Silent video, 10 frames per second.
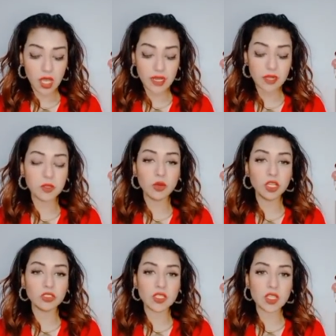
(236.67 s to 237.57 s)
انا من
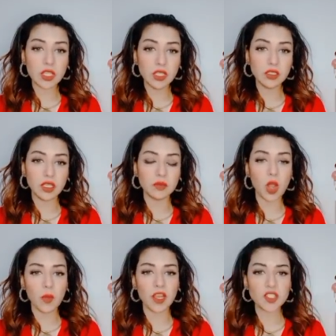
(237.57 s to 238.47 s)
وجهه نظري يعني
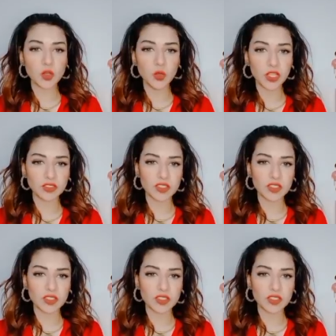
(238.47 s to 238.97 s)
او بلاش اقول وجهه